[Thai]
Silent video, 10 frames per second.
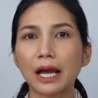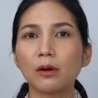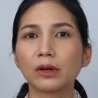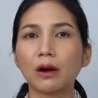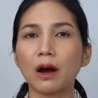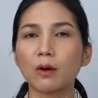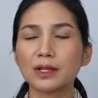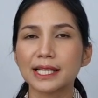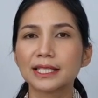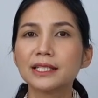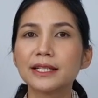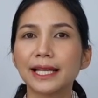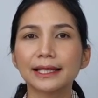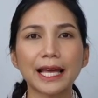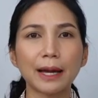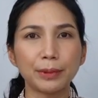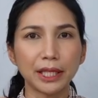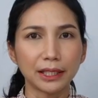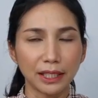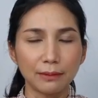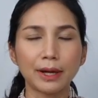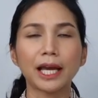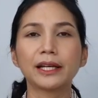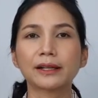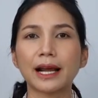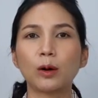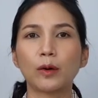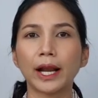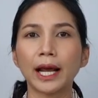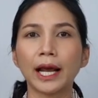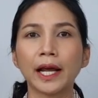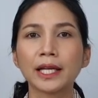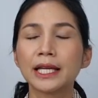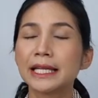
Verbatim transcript: เรา แล้วเขาก็จะขึ้นหน้าตาเป็นอย่างนี้มาให้เรานะคะ